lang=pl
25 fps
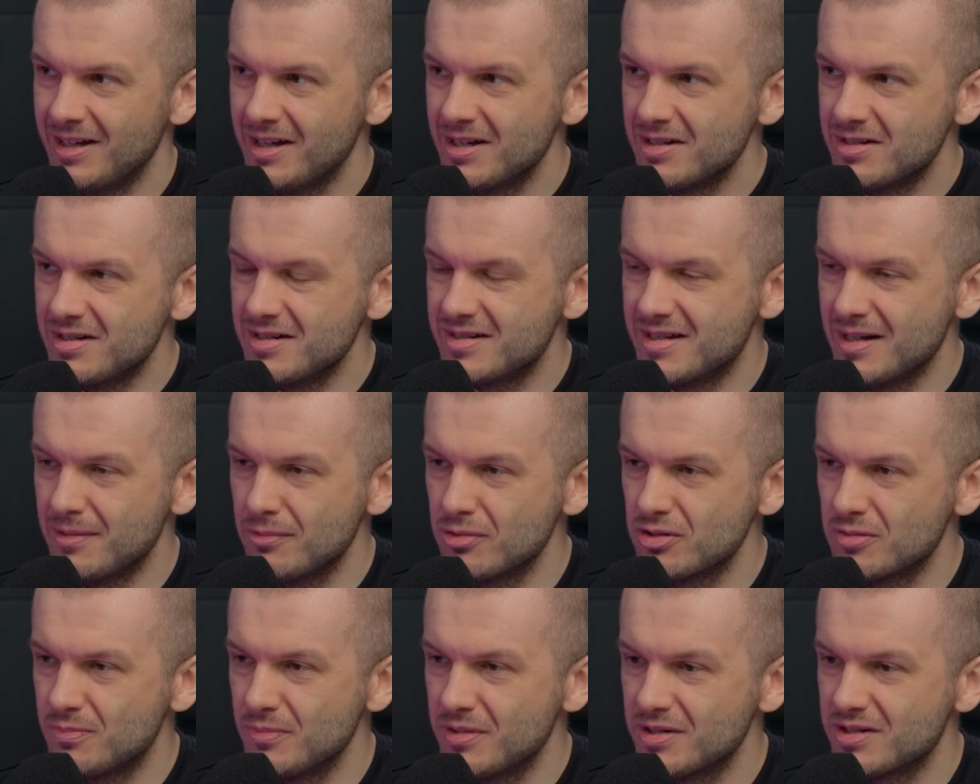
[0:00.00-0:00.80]
Czyli
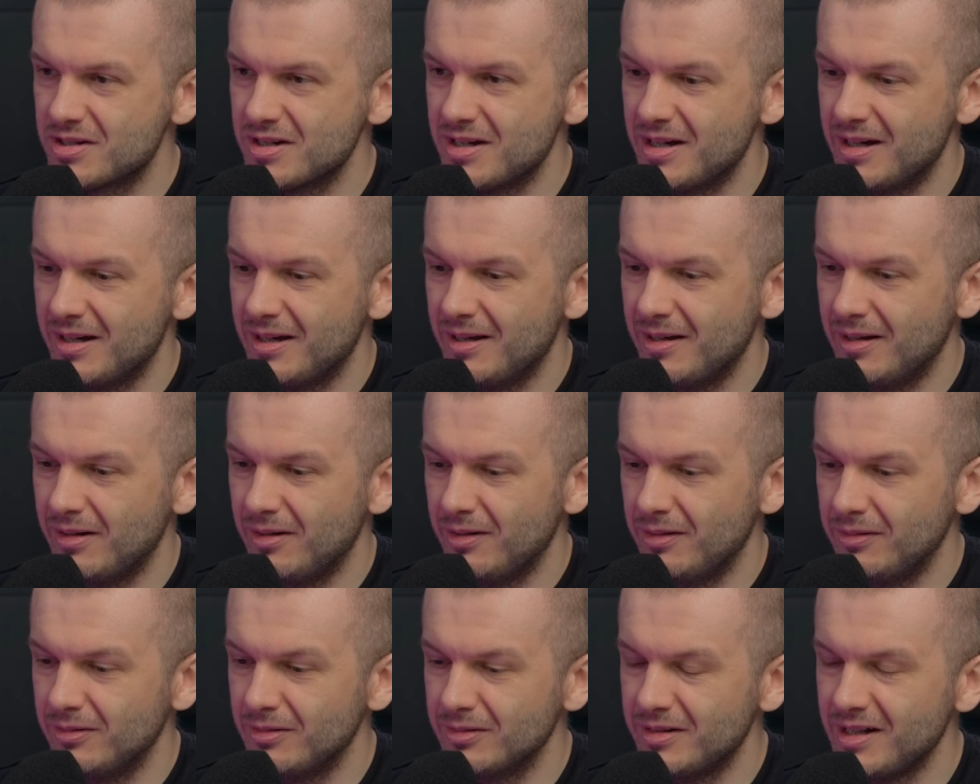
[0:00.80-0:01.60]
załóżmy,
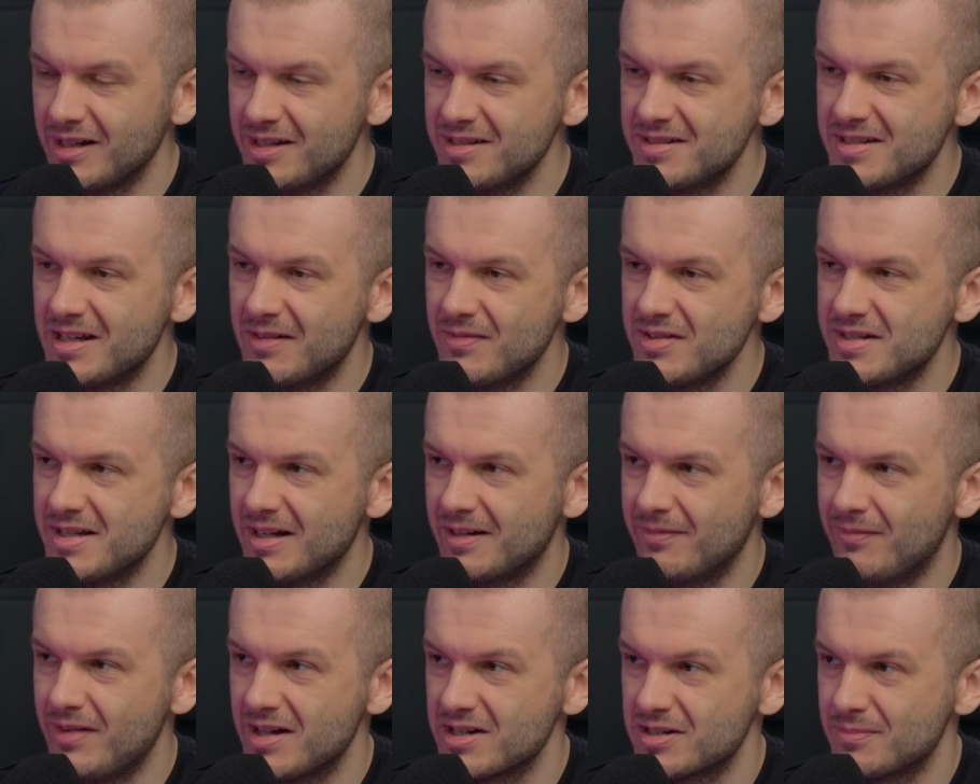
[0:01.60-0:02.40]
że no taki serwis
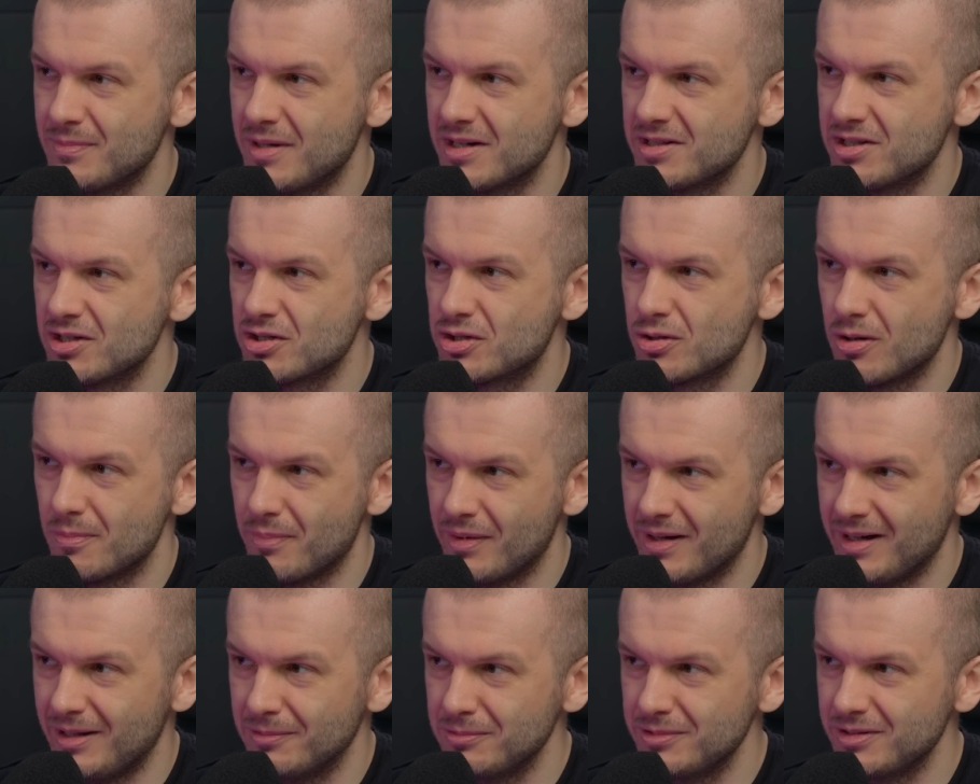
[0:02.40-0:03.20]
jak wasz macie,
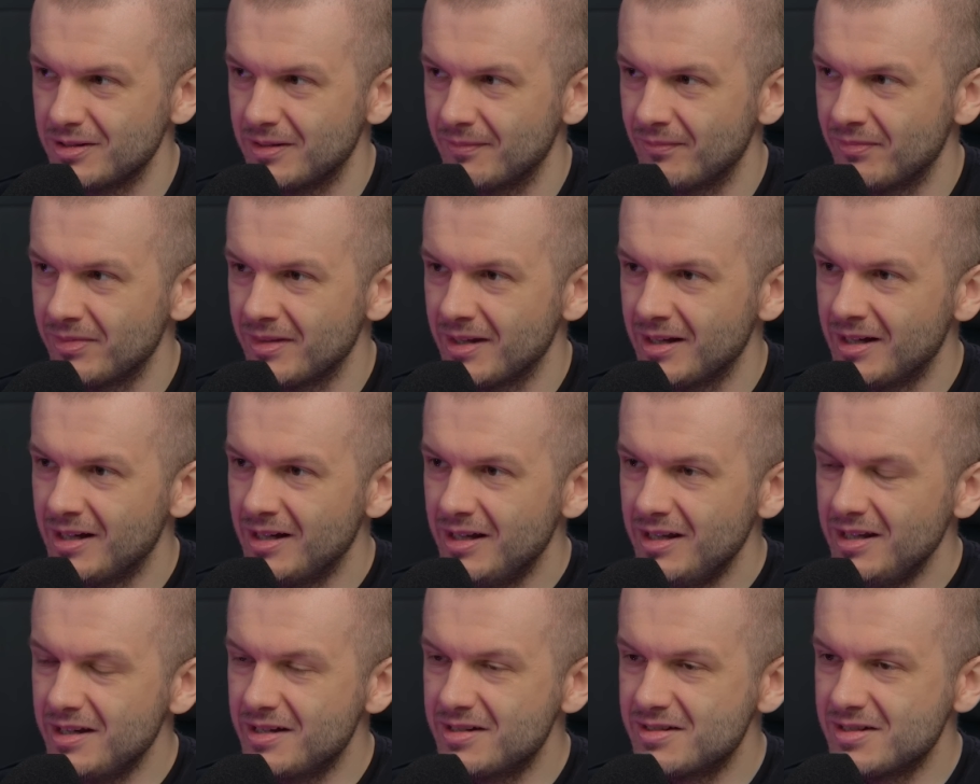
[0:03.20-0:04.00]
Jobhouse, mhm.
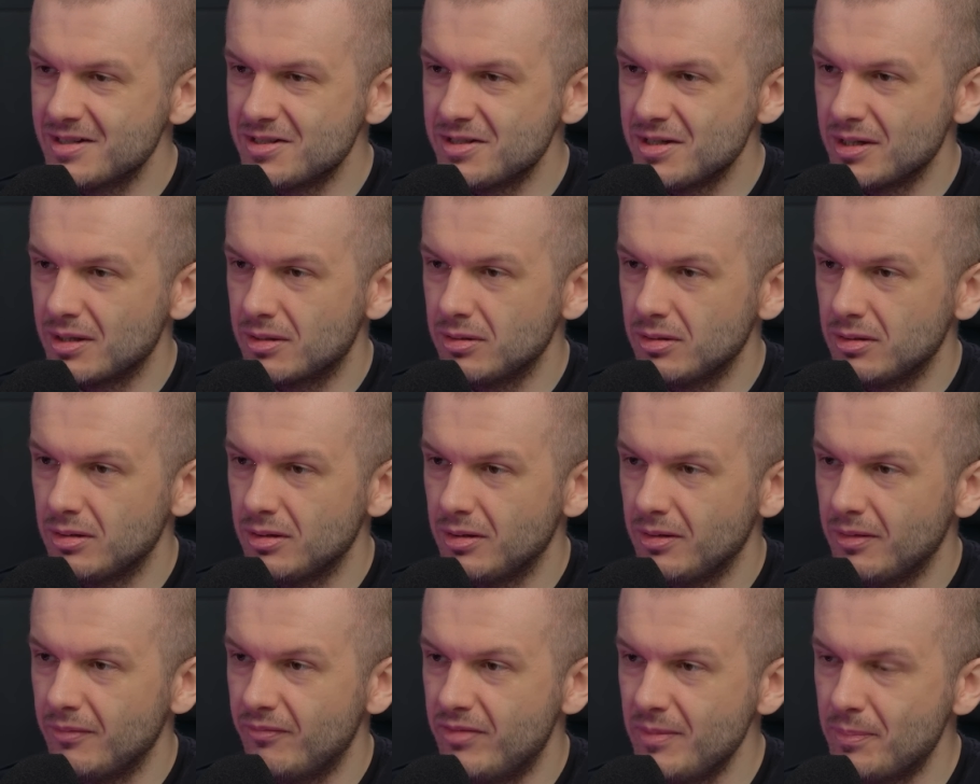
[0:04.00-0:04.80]
i chcecie
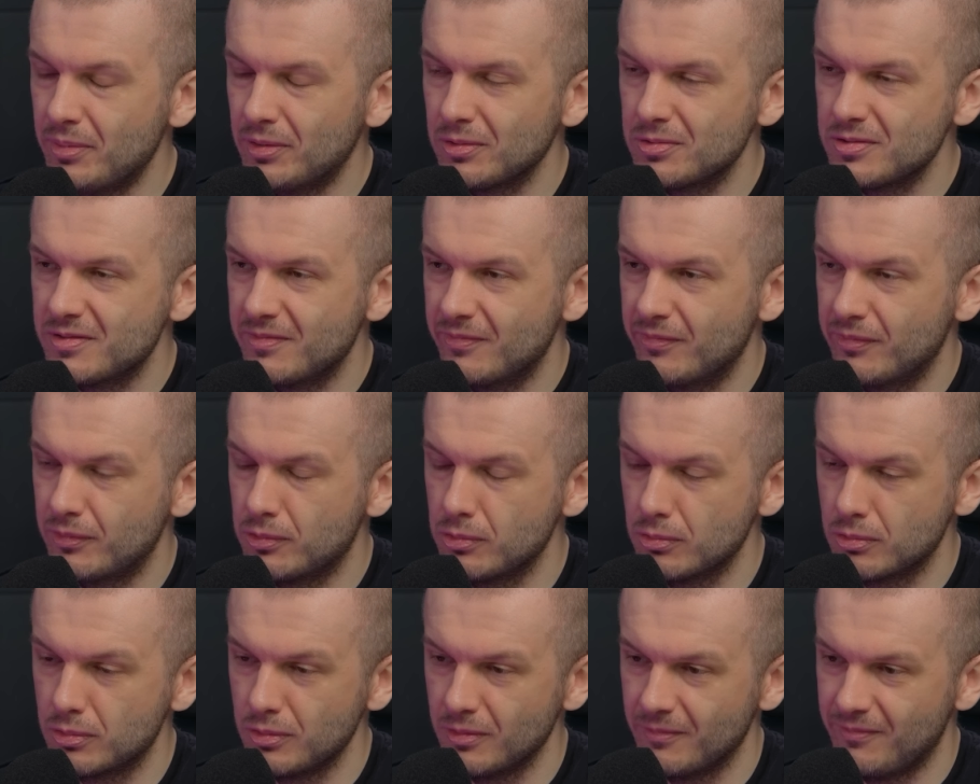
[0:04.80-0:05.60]
go wypchnąć w
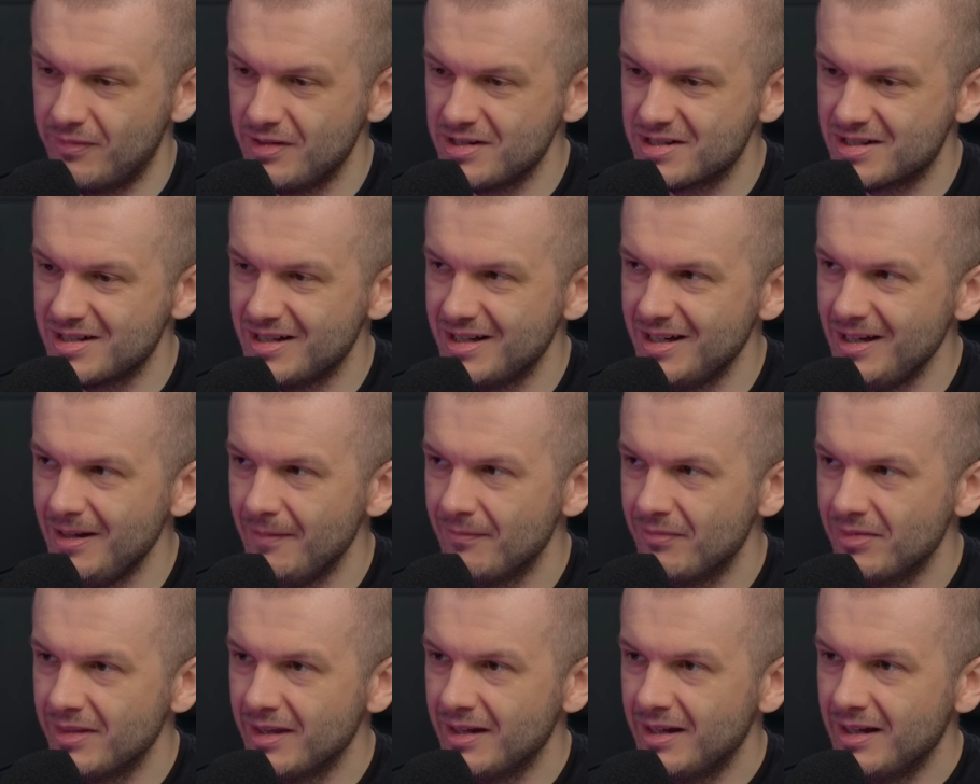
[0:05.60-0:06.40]
Google wyżej
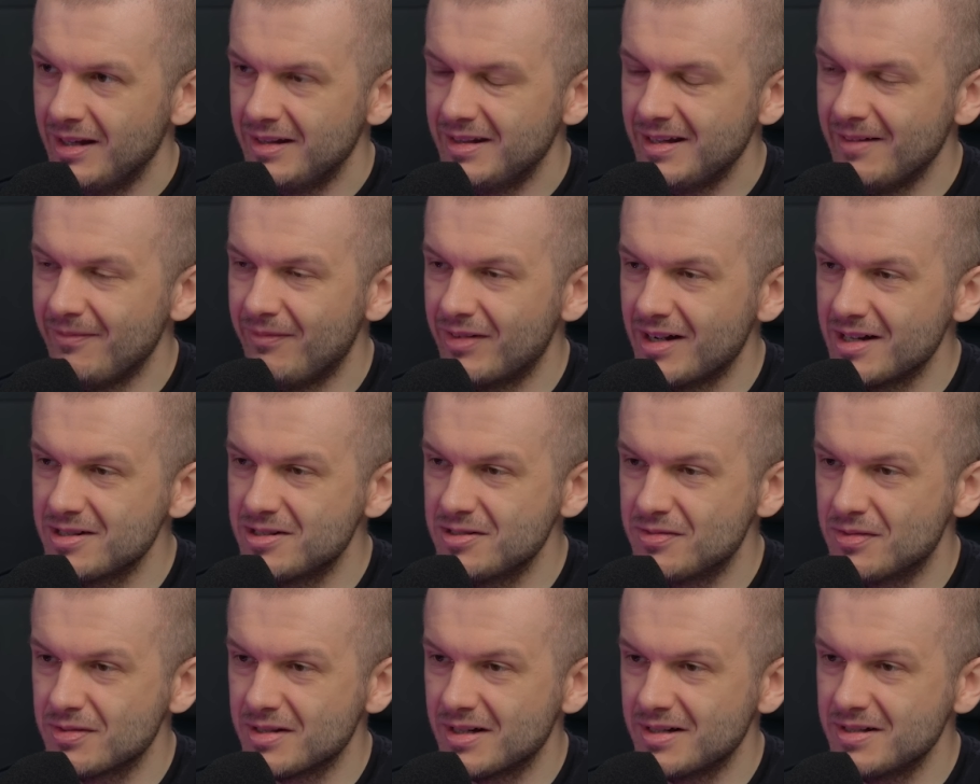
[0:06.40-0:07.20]
na
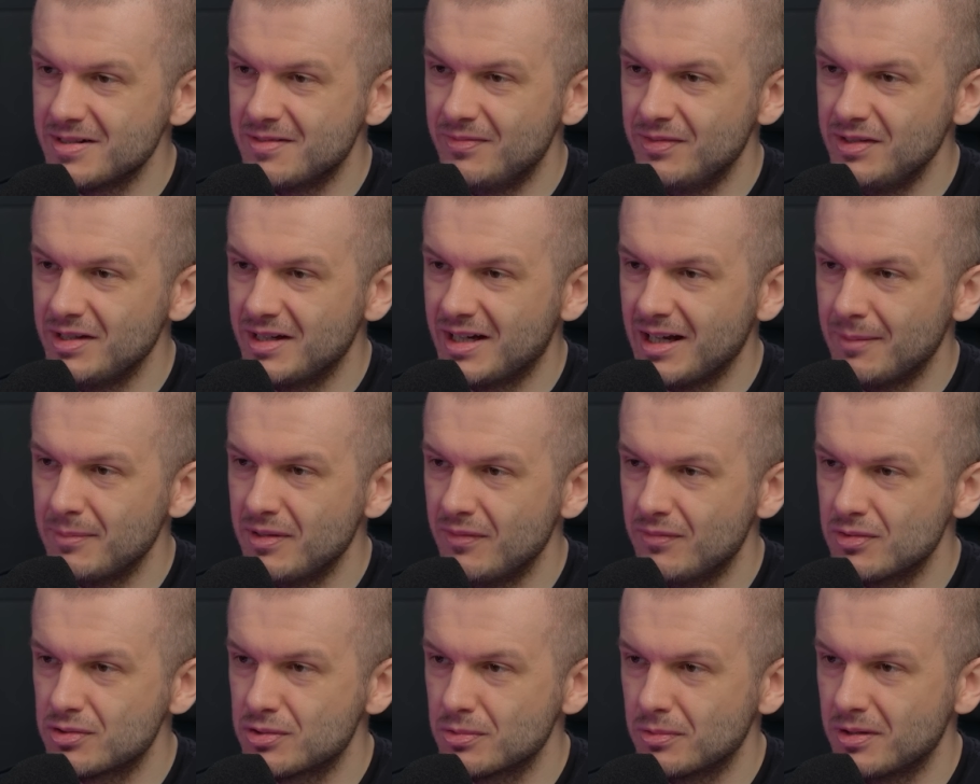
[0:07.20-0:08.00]
frazy związane z
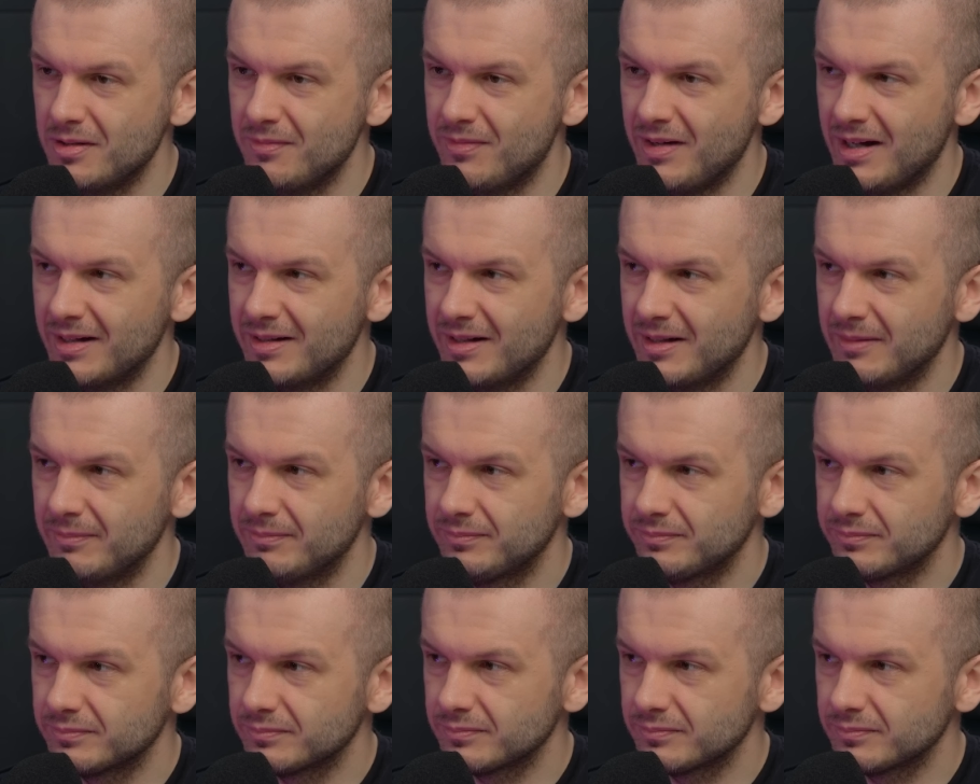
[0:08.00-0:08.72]
wynikami wyszukiwania